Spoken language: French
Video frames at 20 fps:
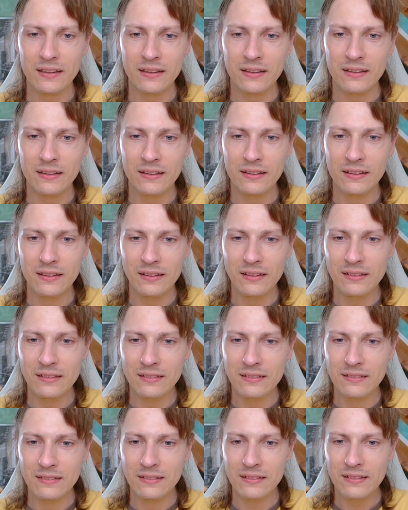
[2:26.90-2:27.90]

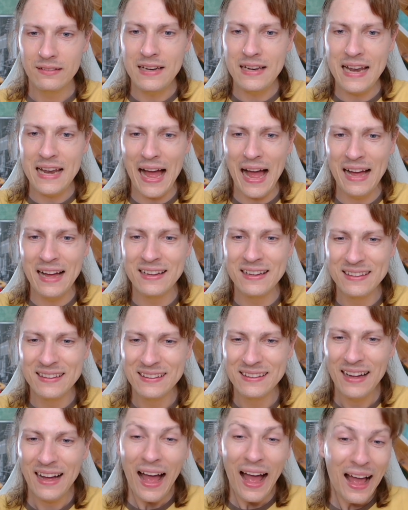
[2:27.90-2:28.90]
Là
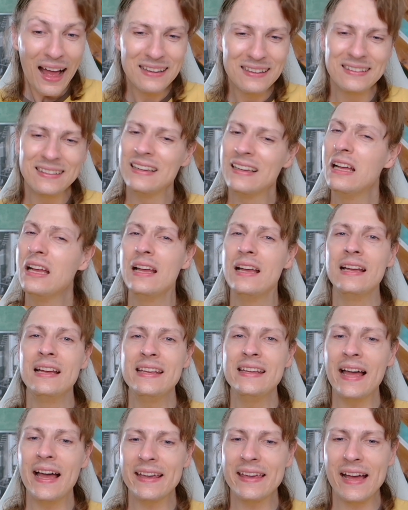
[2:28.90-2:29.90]
il
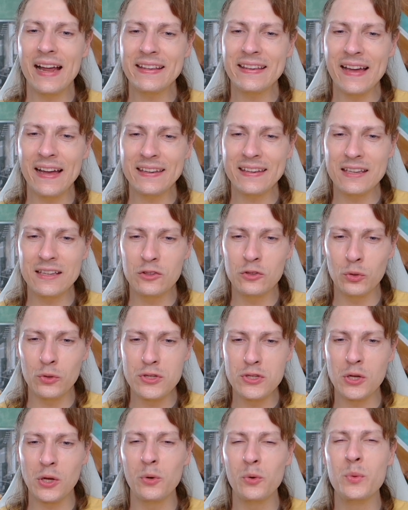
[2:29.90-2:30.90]
y a quelqu'un qui
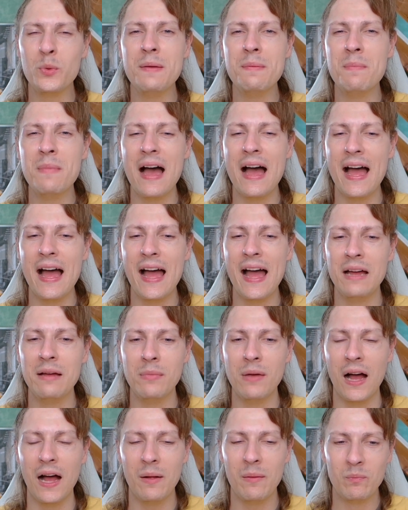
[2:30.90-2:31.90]
tourne sur
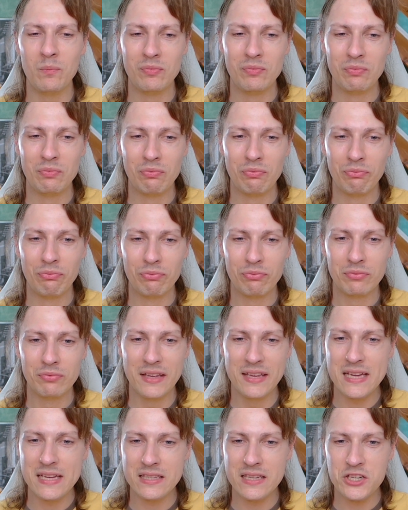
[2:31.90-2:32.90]
lui-même Et
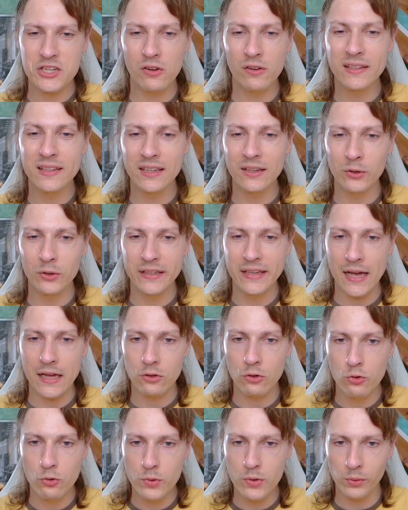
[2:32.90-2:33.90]
il y a des gens qui regardent.
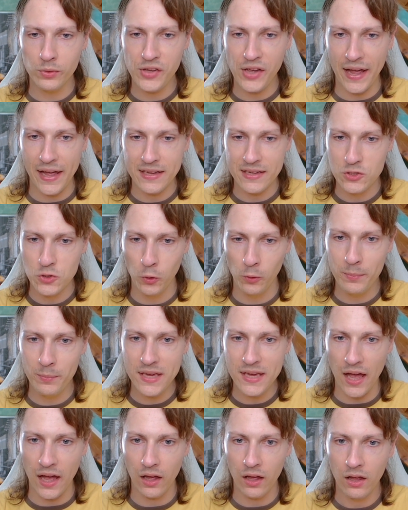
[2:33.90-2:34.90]
Lui, on dirait un
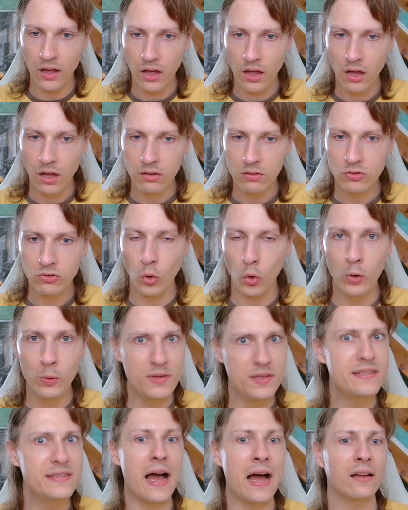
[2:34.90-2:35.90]
zombie. Trop
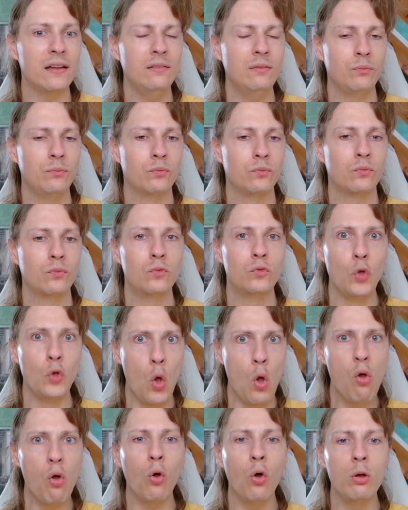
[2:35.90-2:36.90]
bizarre. Hein.
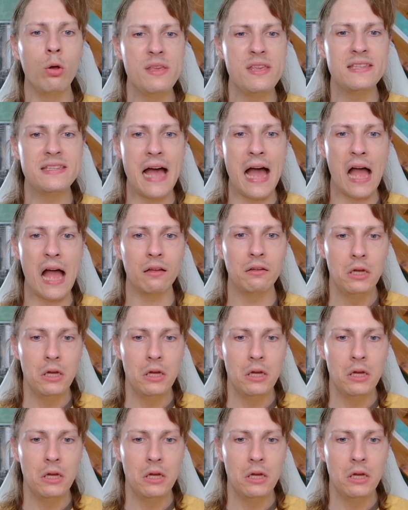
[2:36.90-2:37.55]
Trop bizarre.